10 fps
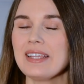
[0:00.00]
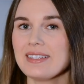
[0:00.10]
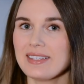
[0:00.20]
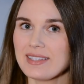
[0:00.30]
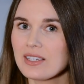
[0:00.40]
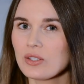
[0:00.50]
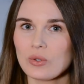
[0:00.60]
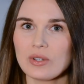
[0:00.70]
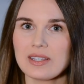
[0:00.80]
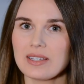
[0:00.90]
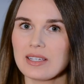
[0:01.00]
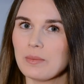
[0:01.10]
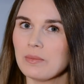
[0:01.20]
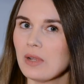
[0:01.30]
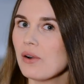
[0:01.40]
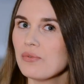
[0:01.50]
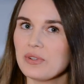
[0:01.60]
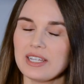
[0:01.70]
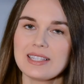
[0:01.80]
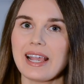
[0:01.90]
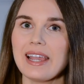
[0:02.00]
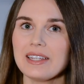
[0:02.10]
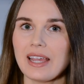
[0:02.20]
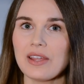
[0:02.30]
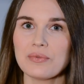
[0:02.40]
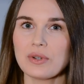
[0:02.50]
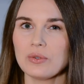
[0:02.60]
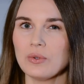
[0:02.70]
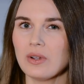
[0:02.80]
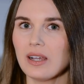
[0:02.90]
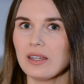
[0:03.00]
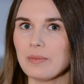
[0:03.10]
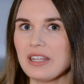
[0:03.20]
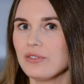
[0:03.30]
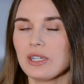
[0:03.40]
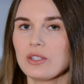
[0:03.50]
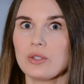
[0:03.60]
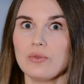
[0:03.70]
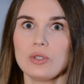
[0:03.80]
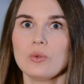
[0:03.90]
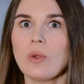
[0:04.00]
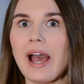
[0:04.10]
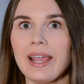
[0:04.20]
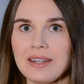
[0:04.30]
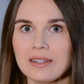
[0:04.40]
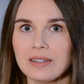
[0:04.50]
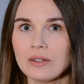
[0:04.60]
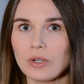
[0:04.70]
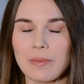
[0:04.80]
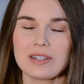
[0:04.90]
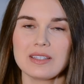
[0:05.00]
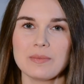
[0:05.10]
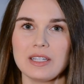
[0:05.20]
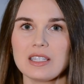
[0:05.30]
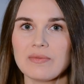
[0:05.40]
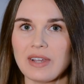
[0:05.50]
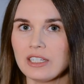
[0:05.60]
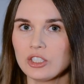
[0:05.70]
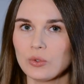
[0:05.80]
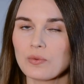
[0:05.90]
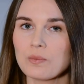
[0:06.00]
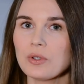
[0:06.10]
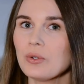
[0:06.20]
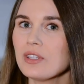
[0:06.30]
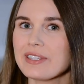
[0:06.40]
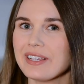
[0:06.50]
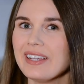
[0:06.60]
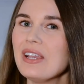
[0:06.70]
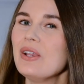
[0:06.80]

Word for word: Es ist nicht so, dass ich im Laufe der Zeit einfach nur noch im Endeffekt sowieso nur eine oder maximal zwei Stufen benutze.